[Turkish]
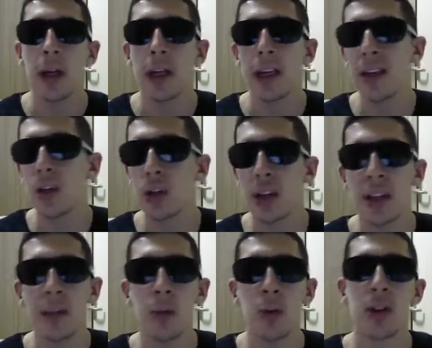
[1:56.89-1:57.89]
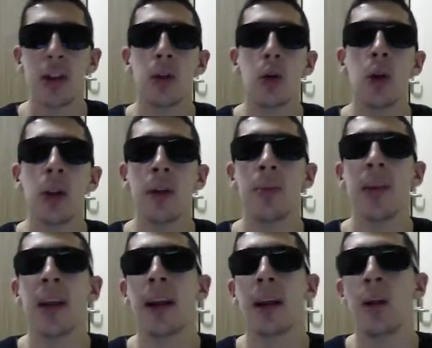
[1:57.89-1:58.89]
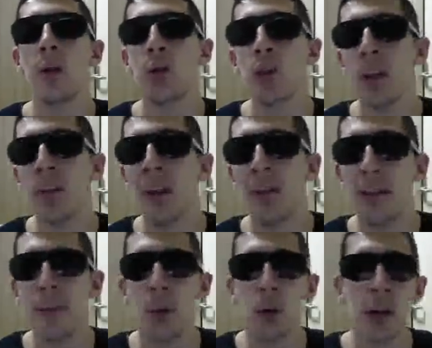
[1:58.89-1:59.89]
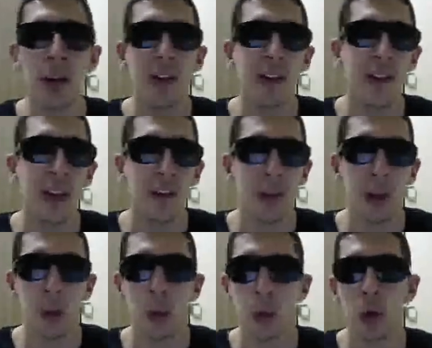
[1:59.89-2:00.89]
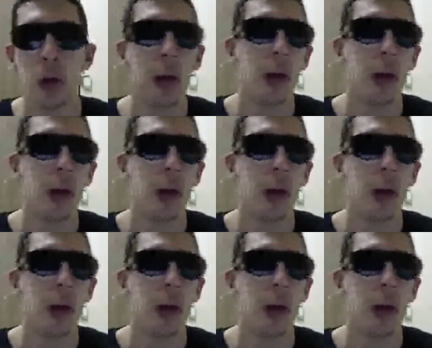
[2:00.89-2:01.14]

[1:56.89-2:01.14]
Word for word: ki satılmıyorsa da gönderip tekrardan yükseltmeye verip oradan siz silver'a doğru,